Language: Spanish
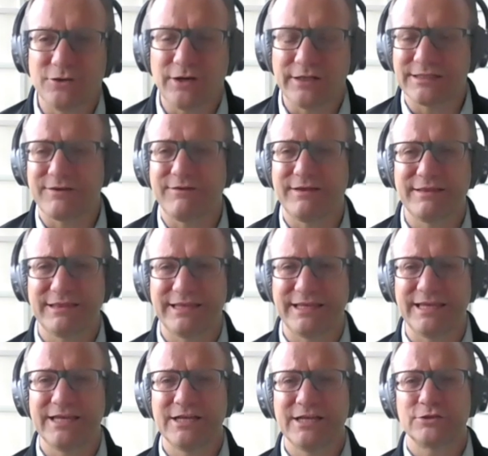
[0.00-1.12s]
A través
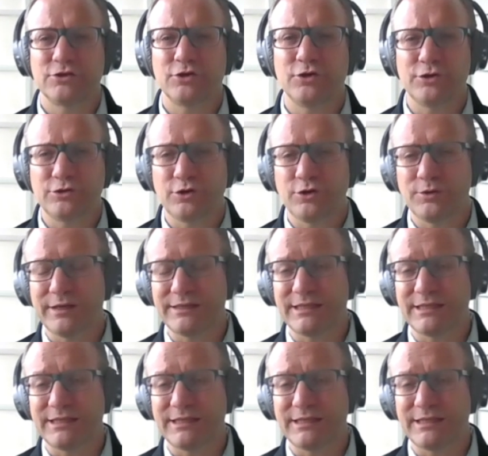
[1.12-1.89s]
de todas e-,